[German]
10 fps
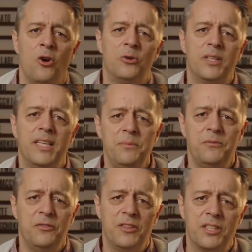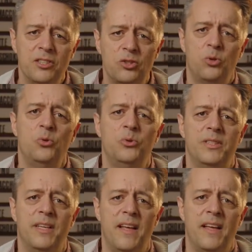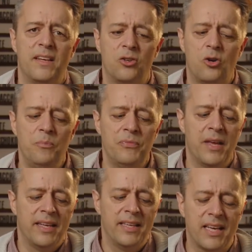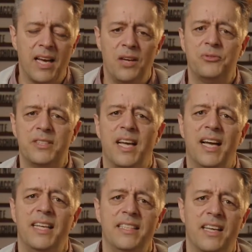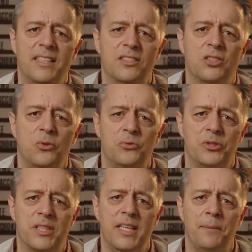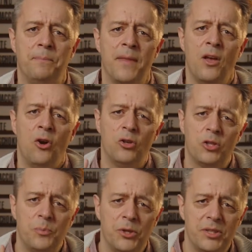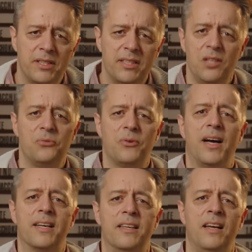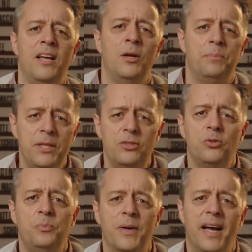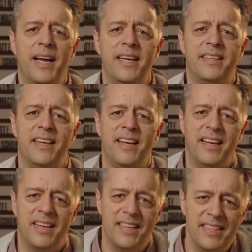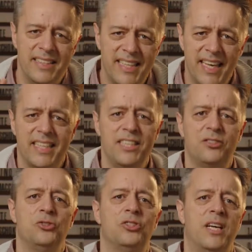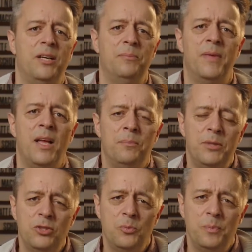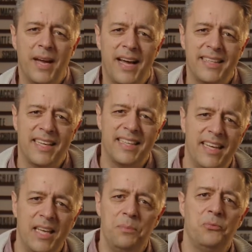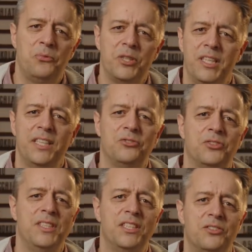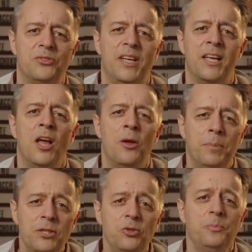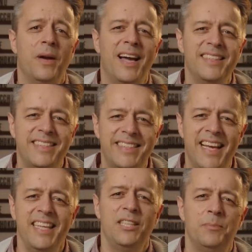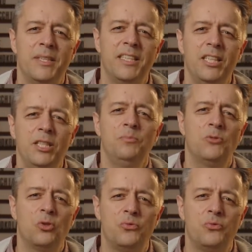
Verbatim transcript: Und ihr Lieben, wenn wir das tun, dann kommt die Kraft des Heiligen Geistes auf unser Leben. Und ich möchte dich fragen, bist du bereit, täglich zu sterben? Bist du bereit, dein Leben vor Jesus niederzulegen? Bist du bereit, Zeit mit ihm zu